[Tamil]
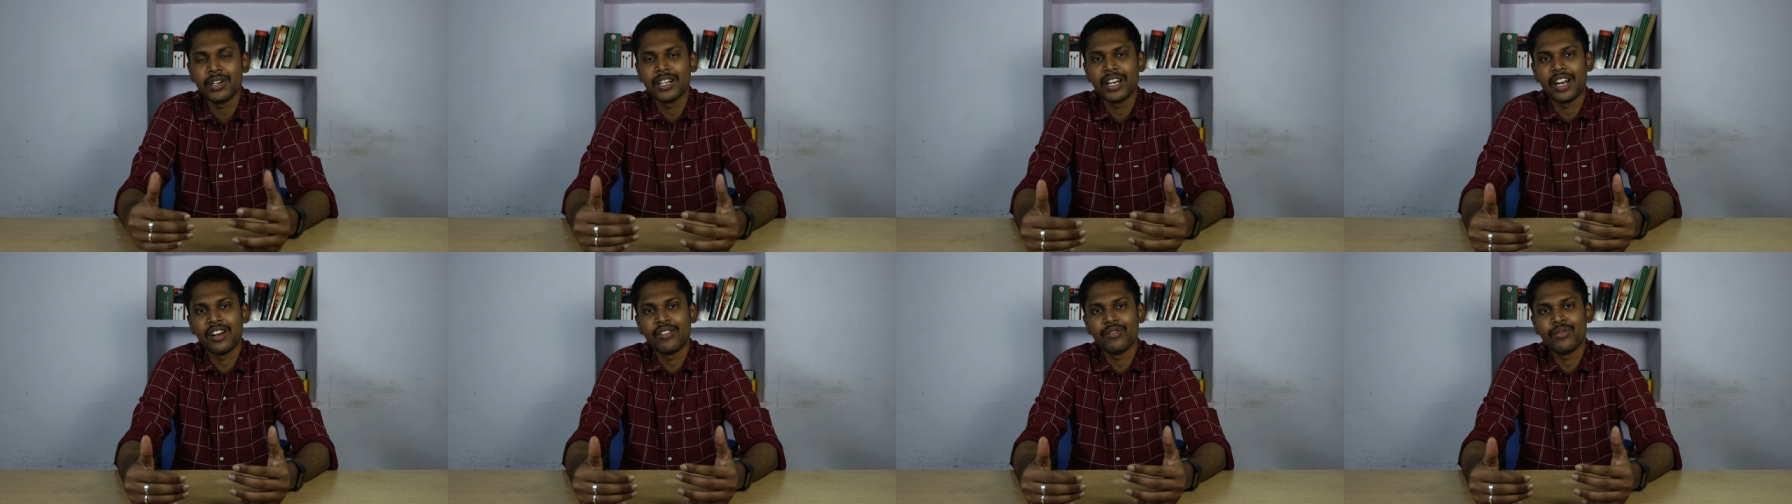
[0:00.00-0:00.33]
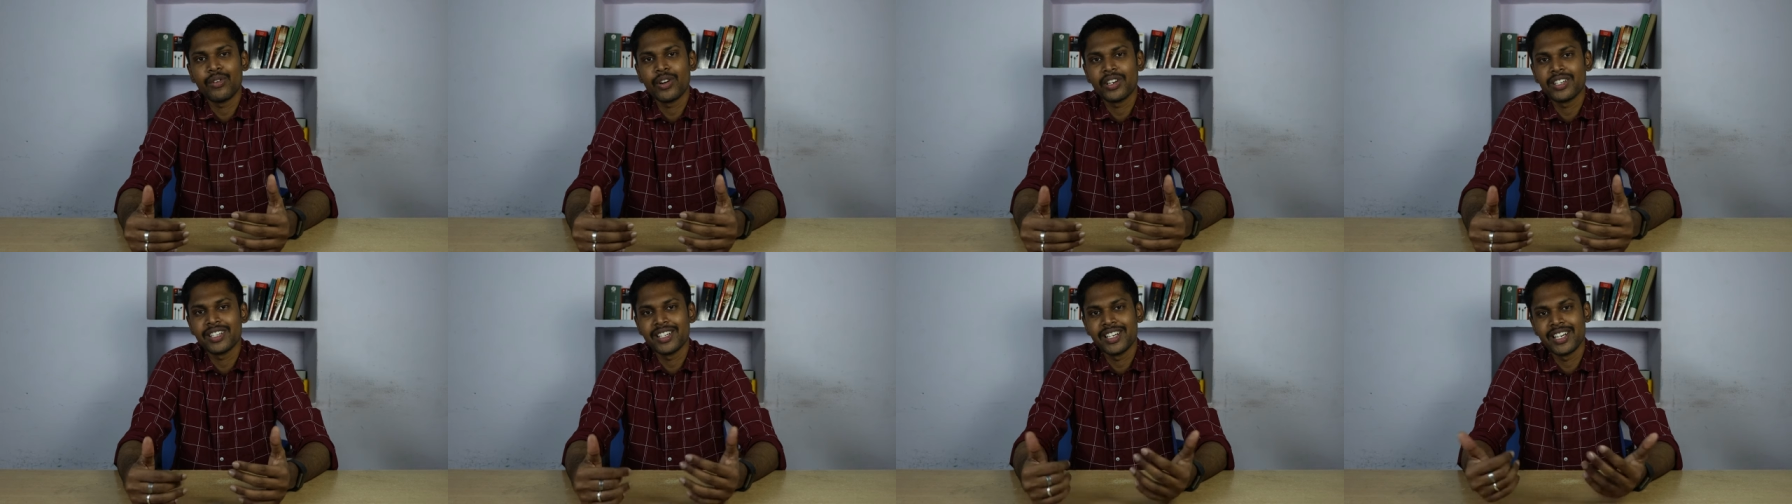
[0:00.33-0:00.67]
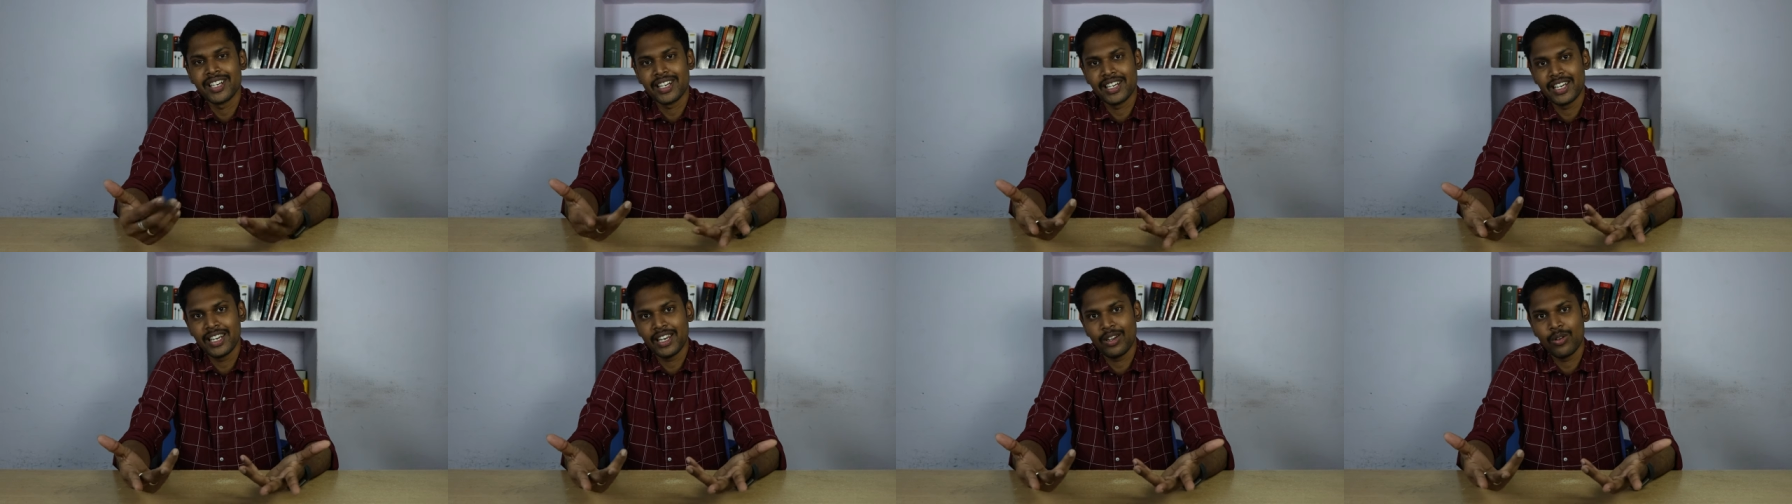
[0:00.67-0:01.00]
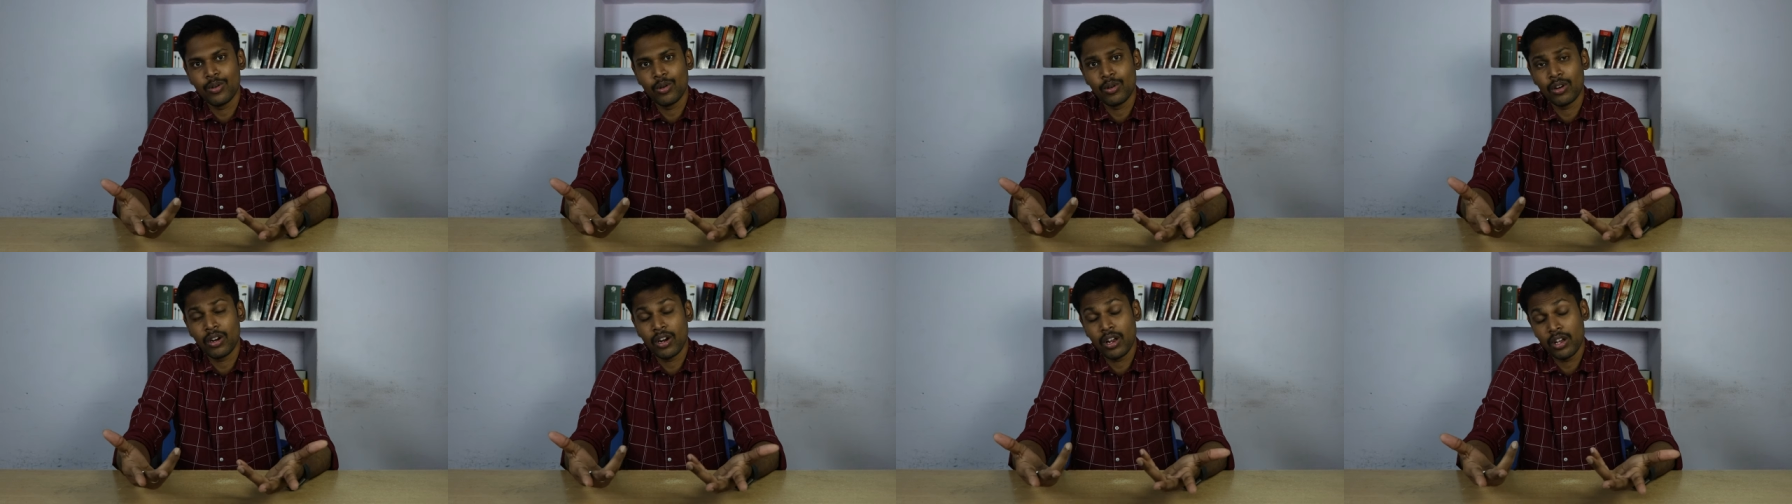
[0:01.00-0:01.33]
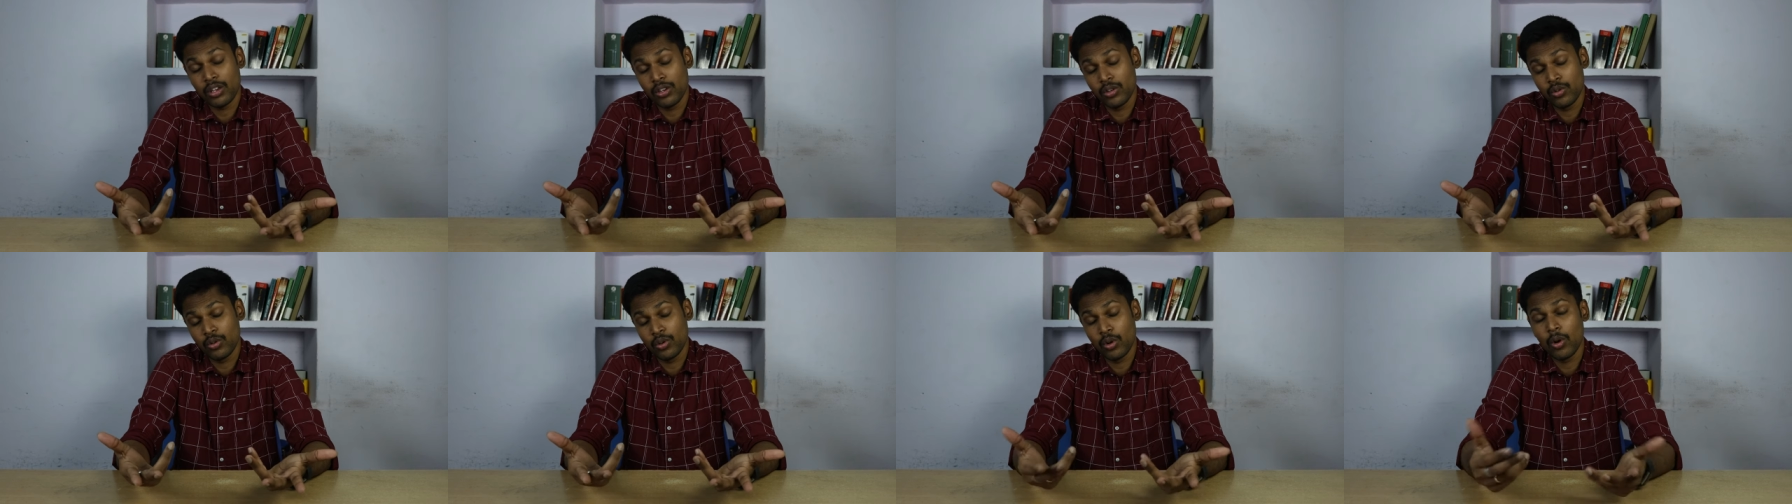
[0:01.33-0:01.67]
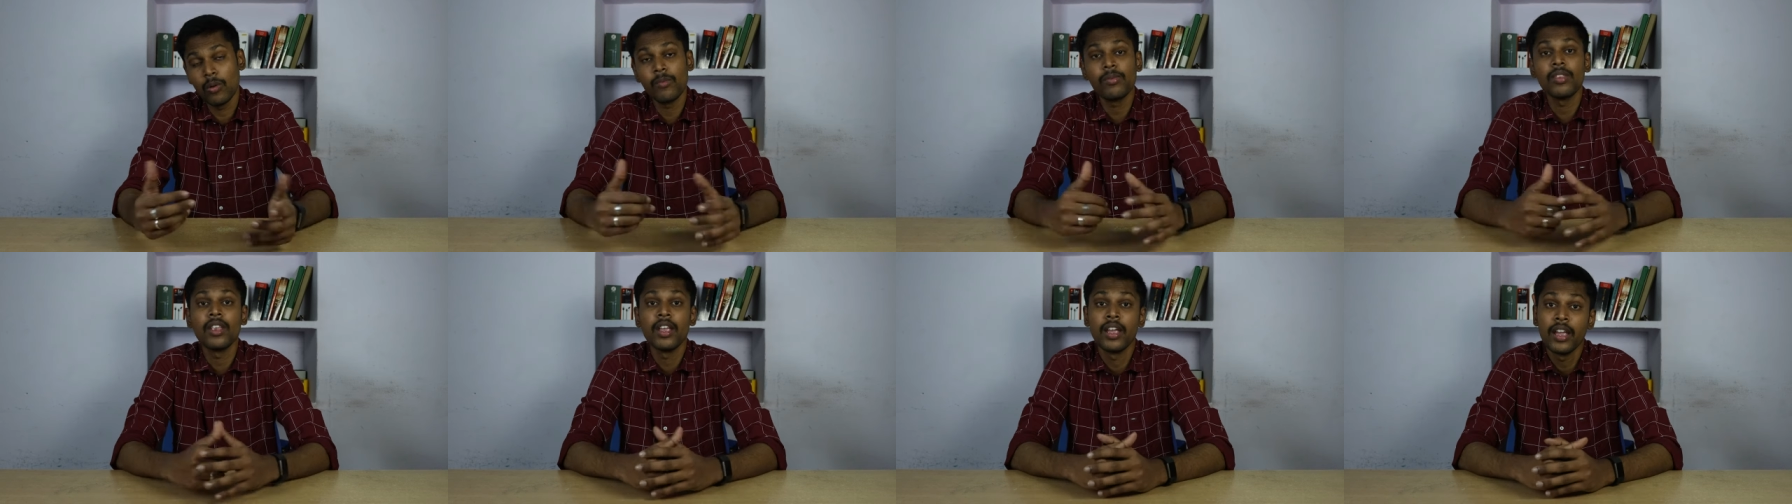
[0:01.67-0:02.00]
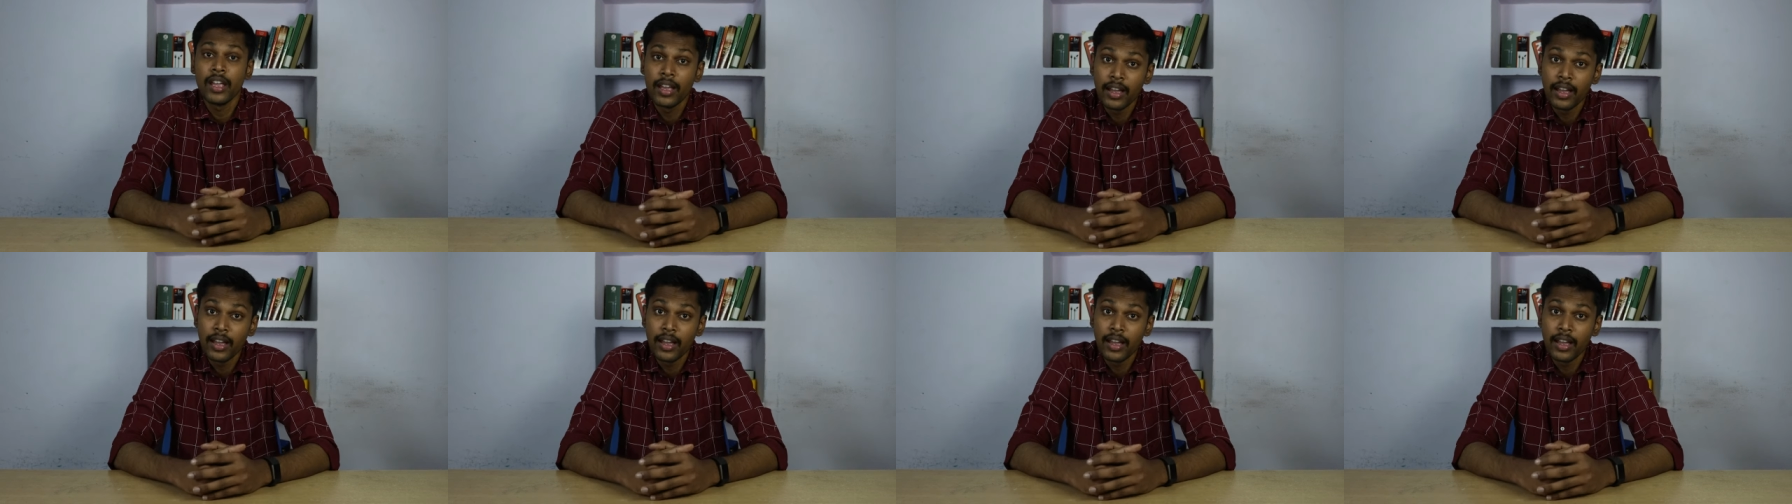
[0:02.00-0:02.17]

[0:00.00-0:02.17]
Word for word: பட் அன்ஃபார்ச்சுனேட்லி கொரோனா யூனோ